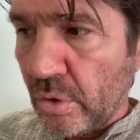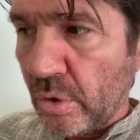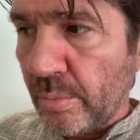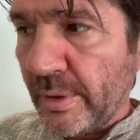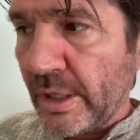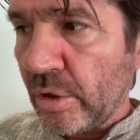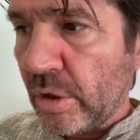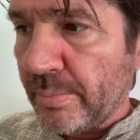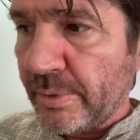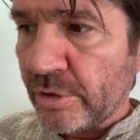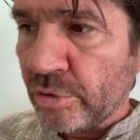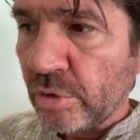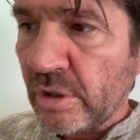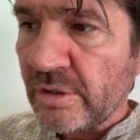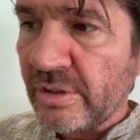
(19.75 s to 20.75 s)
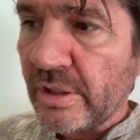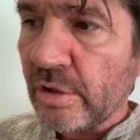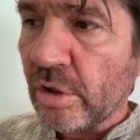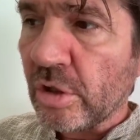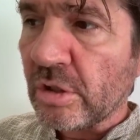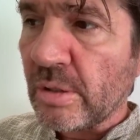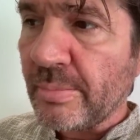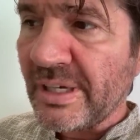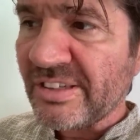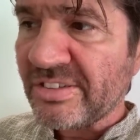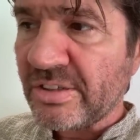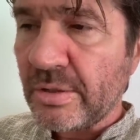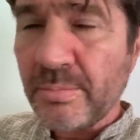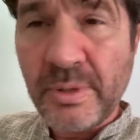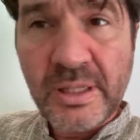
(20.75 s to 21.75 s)
O meglio, le persone tendono ad
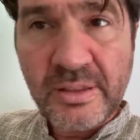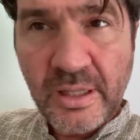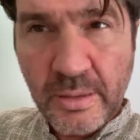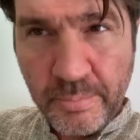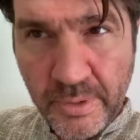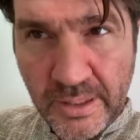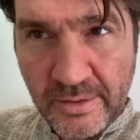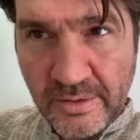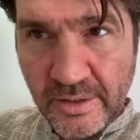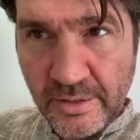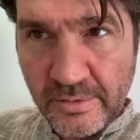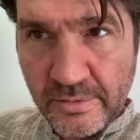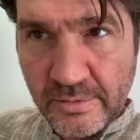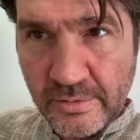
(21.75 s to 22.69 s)
amarsi mentalmente,